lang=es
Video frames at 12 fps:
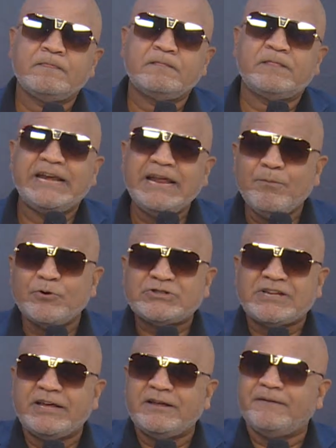Tenemos
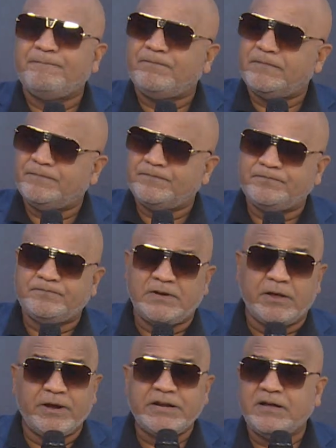que...
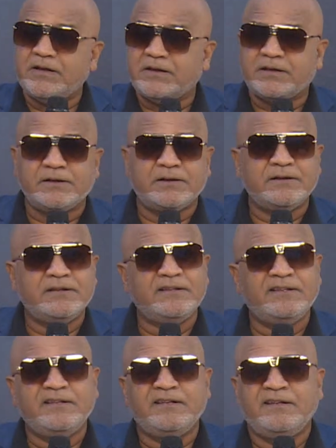La vaina es que,
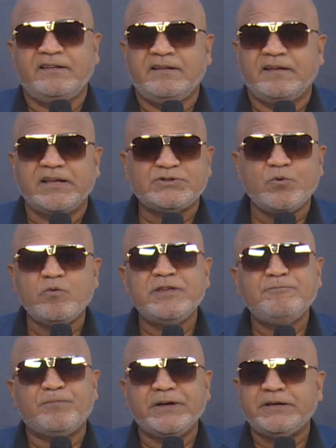que eso es un
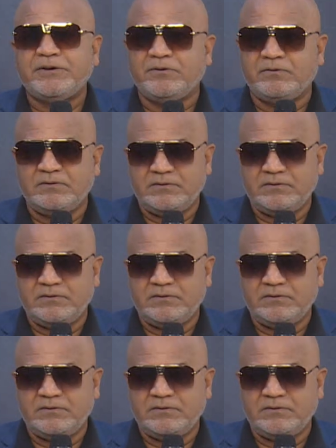imperio.